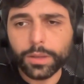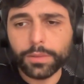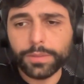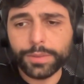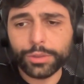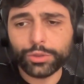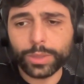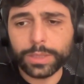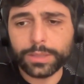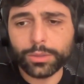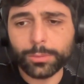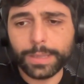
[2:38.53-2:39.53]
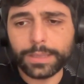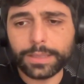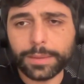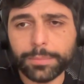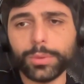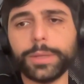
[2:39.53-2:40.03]
eh, vi faccio un'altra
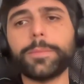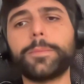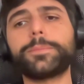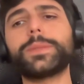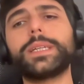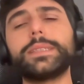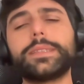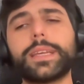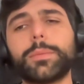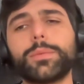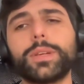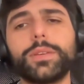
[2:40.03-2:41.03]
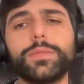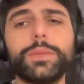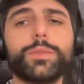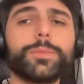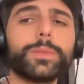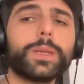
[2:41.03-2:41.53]
domanda, poi entriamo nel
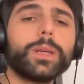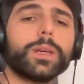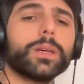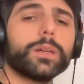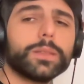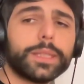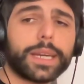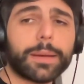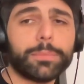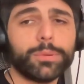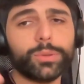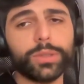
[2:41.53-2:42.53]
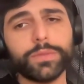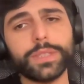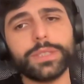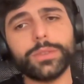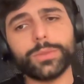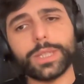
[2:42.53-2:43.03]
vivo. Eh, ti reputi un
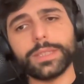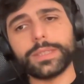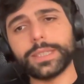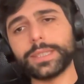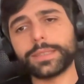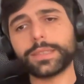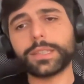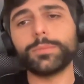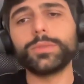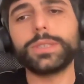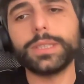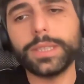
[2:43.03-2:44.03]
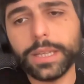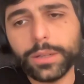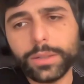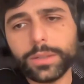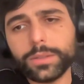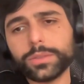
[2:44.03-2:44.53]
investitore trader tra le multidie?
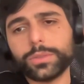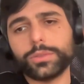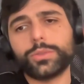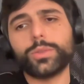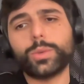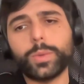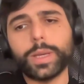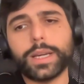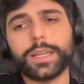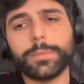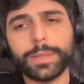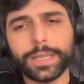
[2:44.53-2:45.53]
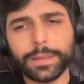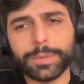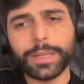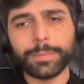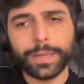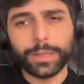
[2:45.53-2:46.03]
Ancora non lo so, sono qui anche per
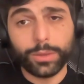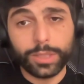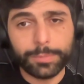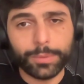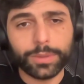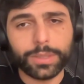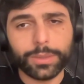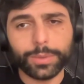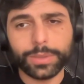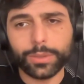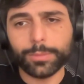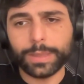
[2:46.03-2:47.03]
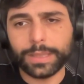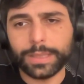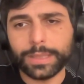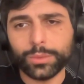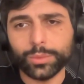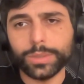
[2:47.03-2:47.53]
capire meglio. Rispondete a questa
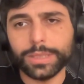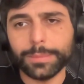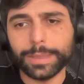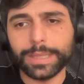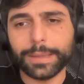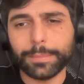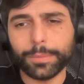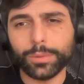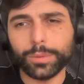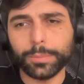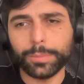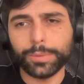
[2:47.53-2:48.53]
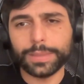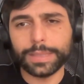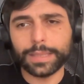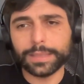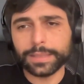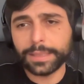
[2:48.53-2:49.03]
domanda a tutti perché è molto
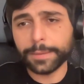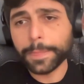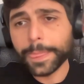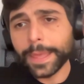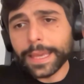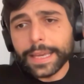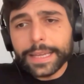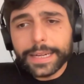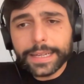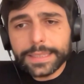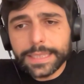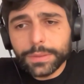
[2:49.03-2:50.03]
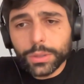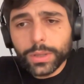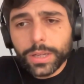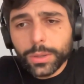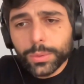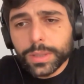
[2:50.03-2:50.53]
importante. Ragazzi,
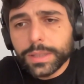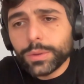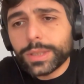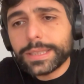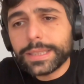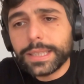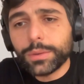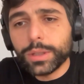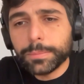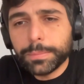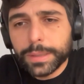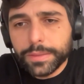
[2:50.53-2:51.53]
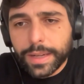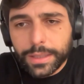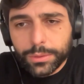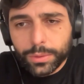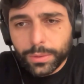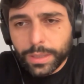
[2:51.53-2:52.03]
vedo che alcuni di voi scrivono in
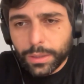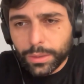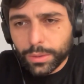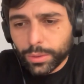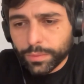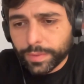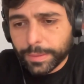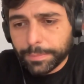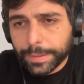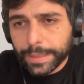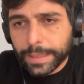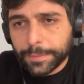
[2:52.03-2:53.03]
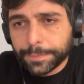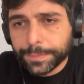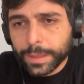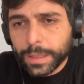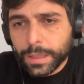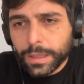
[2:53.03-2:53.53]
privato, allora no, non va
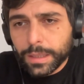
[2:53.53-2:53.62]
bene.